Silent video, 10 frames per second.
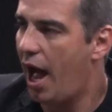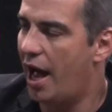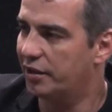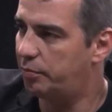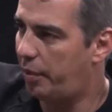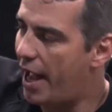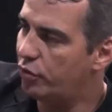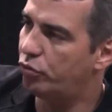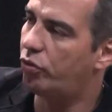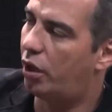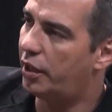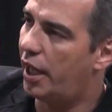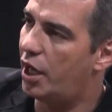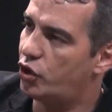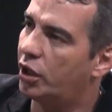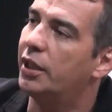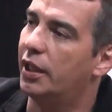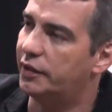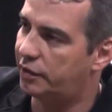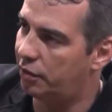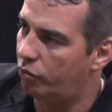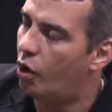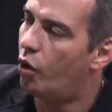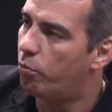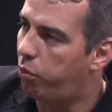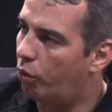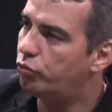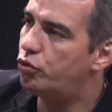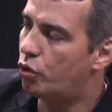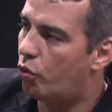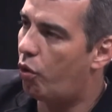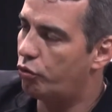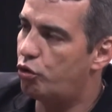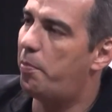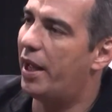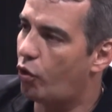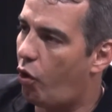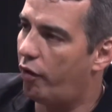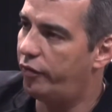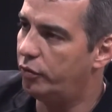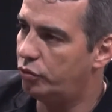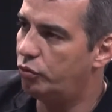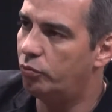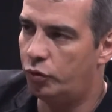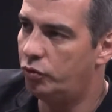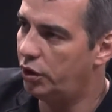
As praias do Nordeste ainda são ponto de encontro de pedófilos do mundo